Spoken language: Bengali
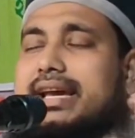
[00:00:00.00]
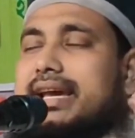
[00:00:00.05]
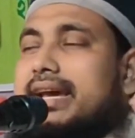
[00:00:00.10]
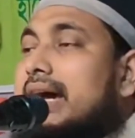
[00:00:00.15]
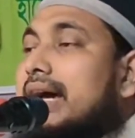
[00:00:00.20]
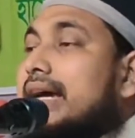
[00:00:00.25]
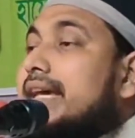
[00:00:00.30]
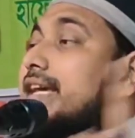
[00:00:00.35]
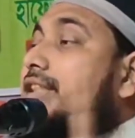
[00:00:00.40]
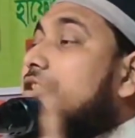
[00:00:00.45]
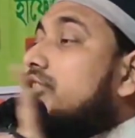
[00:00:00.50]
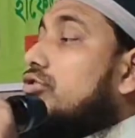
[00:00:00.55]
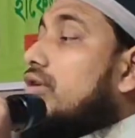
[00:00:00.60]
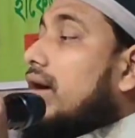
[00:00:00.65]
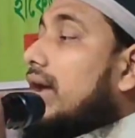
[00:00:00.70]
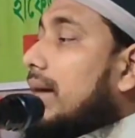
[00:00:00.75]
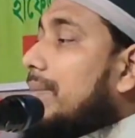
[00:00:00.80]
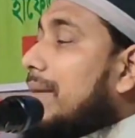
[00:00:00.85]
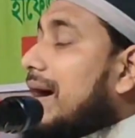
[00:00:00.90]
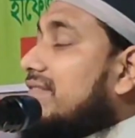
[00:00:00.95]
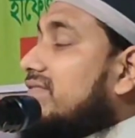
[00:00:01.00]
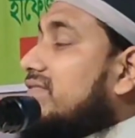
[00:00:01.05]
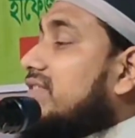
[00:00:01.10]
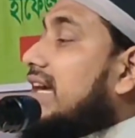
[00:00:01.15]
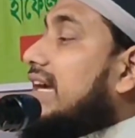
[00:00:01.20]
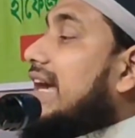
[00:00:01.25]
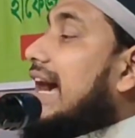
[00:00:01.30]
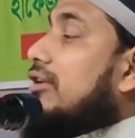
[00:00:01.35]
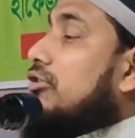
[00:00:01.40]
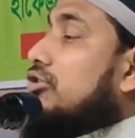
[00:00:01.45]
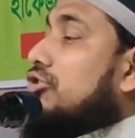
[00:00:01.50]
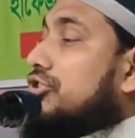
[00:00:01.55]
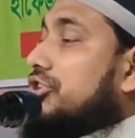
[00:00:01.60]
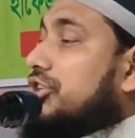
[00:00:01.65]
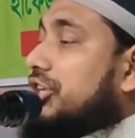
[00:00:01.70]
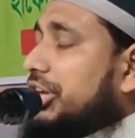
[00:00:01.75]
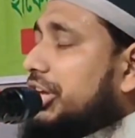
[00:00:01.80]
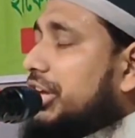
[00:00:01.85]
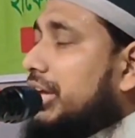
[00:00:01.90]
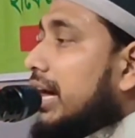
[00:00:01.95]
আছে ঈদ করা বাধ্যে কারণ
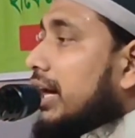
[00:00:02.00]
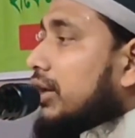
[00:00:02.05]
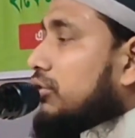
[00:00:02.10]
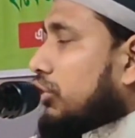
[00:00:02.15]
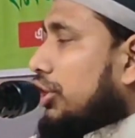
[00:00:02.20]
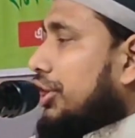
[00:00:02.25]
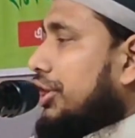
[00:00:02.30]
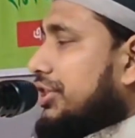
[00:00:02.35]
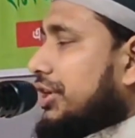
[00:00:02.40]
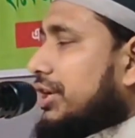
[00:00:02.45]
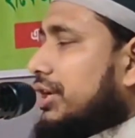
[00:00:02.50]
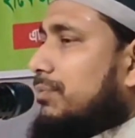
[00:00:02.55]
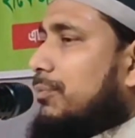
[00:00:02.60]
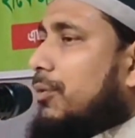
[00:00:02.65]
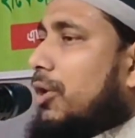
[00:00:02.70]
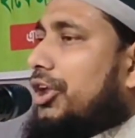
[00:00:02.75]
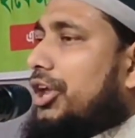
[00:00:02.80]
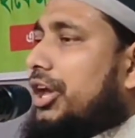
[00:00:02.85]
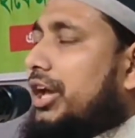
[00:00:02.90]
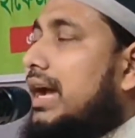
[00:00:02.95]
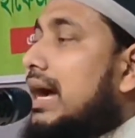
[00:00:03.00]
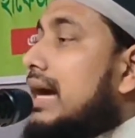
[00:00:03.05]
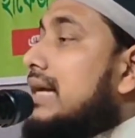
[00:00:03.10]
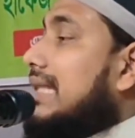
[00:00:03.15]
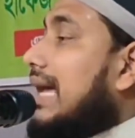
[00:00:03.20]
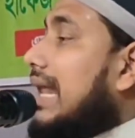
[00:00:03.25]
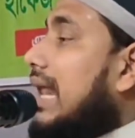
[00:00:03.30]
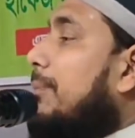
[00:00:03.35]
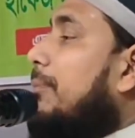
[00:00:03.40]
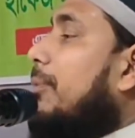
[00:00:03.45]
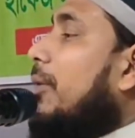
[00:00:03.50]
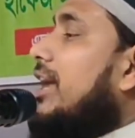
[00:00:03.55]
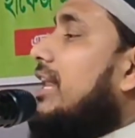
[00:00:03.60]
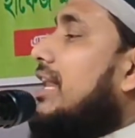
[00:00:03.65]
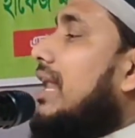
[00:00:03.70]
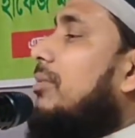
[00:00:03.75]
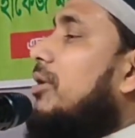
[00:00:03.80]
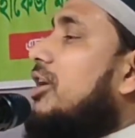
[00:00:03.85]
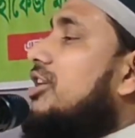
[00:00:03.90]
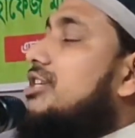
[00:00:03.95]
কি দুই দিন পরে তারা
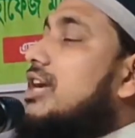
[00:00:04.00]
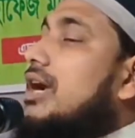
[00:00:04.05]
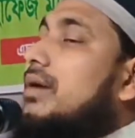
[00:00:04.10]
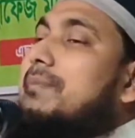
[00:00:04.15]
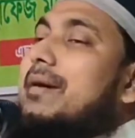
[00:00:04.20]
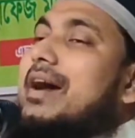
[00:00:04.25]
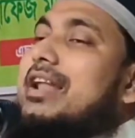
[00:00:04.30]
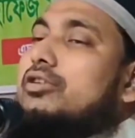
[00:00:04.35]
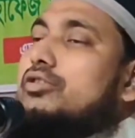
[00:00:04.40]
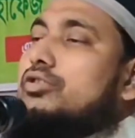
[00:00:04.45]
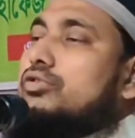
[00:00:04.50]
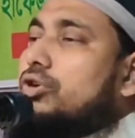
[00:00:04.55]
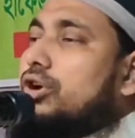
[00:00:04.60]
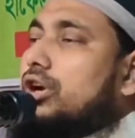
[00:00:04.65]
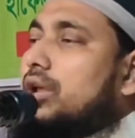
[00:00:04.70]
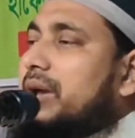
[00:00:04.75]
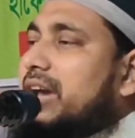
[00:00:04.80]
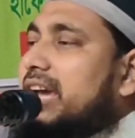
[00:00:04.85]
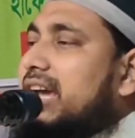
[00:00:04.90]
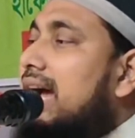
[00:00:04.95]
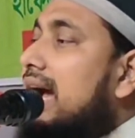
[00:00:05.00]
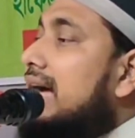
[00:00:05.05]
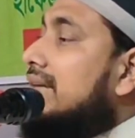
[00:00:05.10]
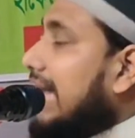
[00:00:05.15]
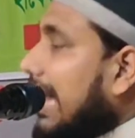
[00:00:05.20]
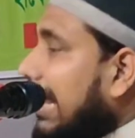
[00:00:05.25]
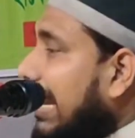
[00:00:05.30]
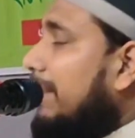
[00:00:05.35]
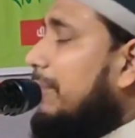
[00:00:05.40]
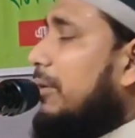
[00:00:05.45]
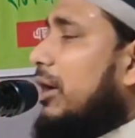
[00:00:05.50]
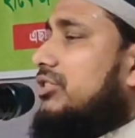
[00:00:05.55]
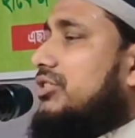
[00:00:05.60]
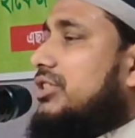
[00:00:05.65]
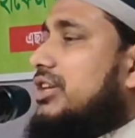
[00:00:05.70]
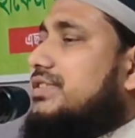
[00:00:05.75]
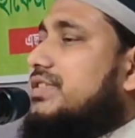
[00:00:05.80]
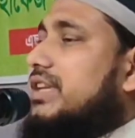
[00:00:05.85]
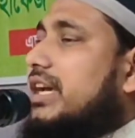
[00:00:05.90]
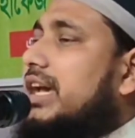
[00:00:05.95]
পয়লা বৈশাখ পালন করবে তারা
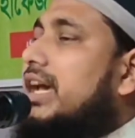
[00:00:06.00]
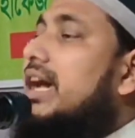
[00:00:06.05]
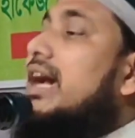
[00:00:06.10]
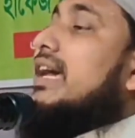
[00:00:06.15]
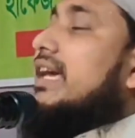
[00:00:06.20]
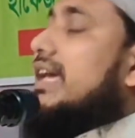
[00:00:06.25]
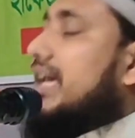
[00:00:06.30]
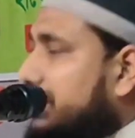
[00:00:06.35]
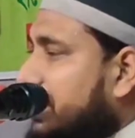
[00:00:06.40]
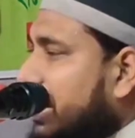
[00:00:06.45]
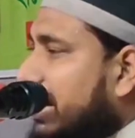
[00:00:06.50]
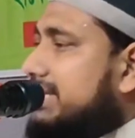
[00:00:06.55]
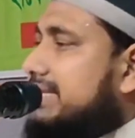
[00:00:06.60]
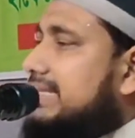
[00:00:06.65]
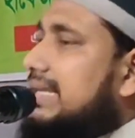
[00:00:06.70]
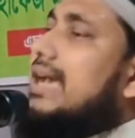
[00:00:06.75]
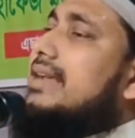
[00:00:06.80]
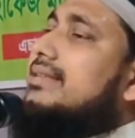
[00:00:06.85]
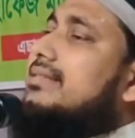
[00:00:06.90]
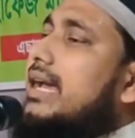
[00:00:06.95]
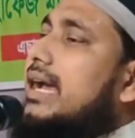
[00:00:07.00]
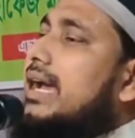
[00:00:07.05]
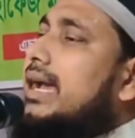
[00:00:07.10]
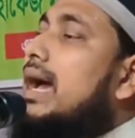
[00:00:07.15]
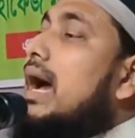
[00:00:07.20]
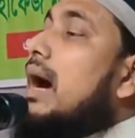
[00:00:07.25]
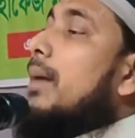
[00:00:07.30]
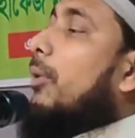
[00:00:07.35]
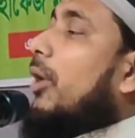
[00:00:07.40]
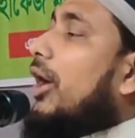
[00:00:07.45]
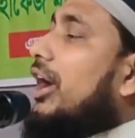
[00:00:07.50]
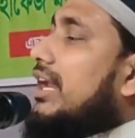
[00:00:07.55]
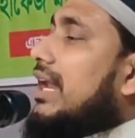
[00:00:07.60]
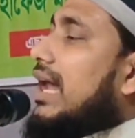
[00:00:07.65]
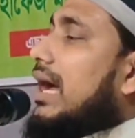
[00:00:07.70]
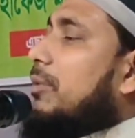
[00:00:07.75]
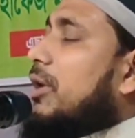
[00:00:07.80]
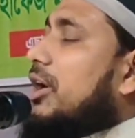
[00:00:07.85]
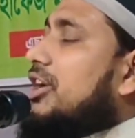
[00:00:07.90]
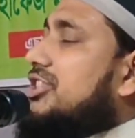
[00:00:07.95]
বলতেছে ঈদের চাইতে
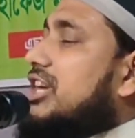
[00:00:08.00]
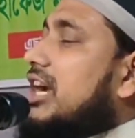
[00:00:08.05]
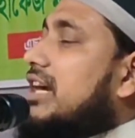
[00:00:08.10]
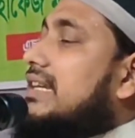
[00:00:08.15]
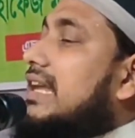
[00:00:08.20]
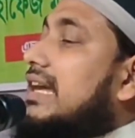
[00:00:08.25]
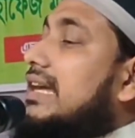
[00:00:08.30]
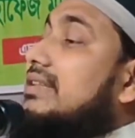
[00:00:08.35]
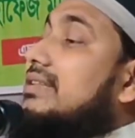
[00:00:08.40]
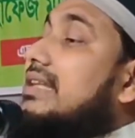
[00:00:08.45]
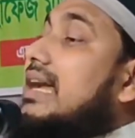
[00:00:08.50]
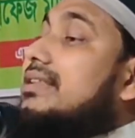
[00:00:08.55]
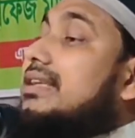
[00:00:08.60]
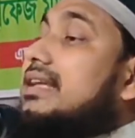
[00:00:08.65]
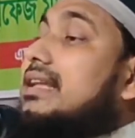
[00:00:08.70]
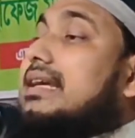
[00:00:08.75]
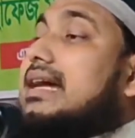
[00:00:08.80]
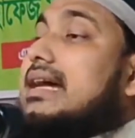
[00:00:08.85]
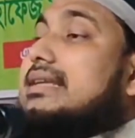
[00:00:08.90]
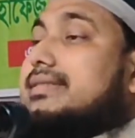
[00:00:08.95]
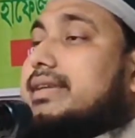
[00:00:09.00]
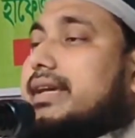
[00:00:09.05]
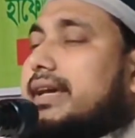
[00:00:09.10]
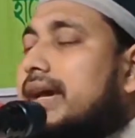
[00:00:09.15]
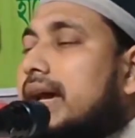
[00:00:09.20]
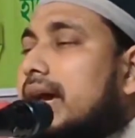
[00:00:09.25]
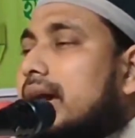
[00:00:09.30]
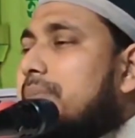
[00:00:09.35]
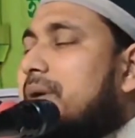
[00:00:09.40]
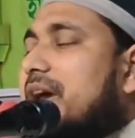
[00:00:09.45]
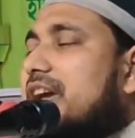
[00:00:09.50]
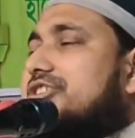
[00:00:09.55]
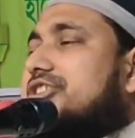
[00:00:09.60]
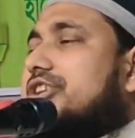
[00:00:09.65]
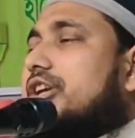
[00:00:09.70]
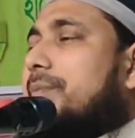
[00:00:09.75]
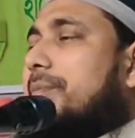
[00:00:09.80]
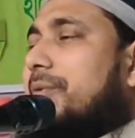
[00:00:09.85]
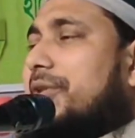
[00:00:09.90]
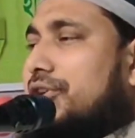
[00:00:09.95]
পয়লা বৈশাখ নাকি তাদের কাছে
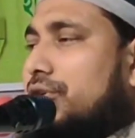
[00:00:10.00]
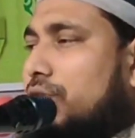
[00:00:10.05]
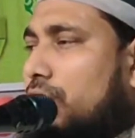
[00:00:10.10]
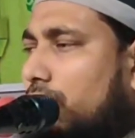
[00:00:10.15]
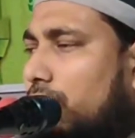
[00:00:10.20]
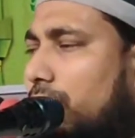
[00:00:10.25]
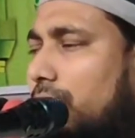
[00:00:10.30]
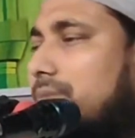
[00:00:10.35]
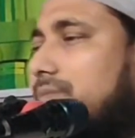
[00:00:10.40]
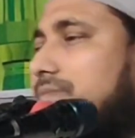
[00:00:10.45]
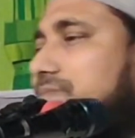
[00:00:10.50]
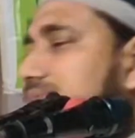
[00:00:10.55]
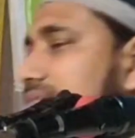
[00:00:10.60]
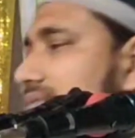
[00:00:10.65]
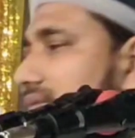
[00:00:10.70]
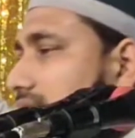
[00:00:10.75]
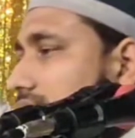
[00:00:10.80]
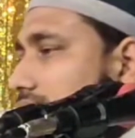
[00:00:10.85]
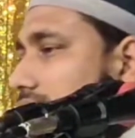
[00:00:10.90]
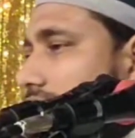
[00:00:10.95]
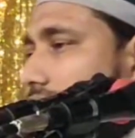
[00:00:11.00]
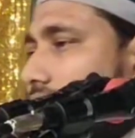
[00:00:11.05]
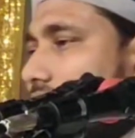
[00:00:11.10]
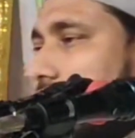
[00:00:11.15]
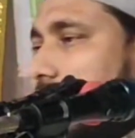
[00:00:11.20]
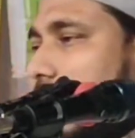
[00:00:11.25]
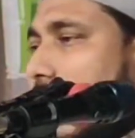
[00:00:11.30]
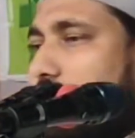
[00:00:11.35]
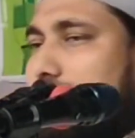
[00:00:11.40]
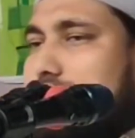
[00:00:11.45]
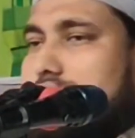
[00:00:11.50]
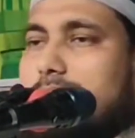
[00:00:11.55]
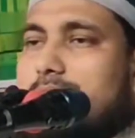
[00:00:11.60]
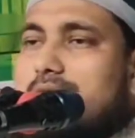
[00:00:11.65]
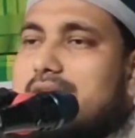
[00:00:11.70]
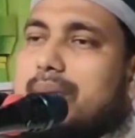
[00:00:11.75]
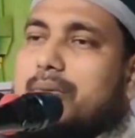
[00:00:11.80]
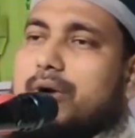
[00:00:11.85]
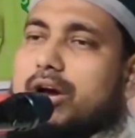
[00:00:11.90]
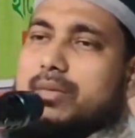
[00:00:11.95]
বেশি প্রিয়
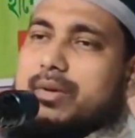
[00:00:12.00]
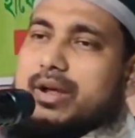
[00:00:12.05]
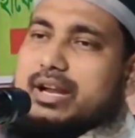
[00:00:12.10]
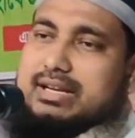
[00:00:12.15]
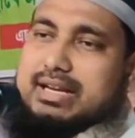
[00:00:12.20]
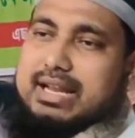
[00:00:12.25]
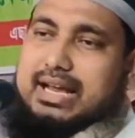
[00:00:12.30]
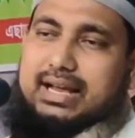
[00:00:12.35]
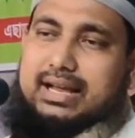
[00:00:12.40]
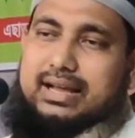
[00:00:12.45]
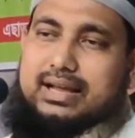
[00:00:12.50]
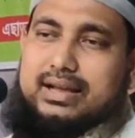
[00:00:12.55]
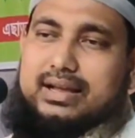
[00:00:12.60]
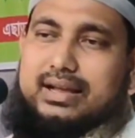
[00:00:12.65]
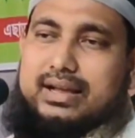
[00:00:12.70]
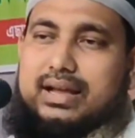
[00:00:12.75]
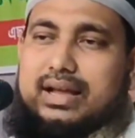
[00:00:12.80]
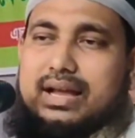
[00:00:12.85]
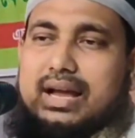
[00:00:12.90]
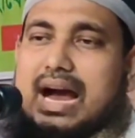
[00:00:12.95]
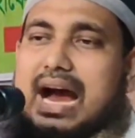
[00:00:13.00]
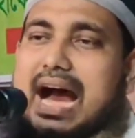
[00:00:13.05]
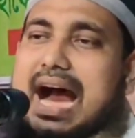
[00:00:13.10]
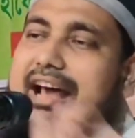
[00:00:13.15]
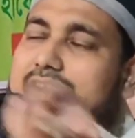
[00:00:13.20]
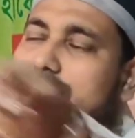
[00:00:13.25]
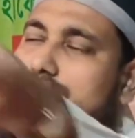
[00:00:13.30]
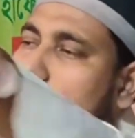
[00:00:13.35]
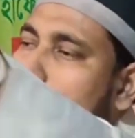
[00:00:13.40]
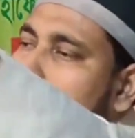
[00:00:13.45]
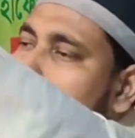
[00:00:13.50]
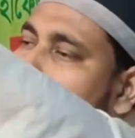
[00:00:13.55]
নাউজবিল্লা বলবেন না আরো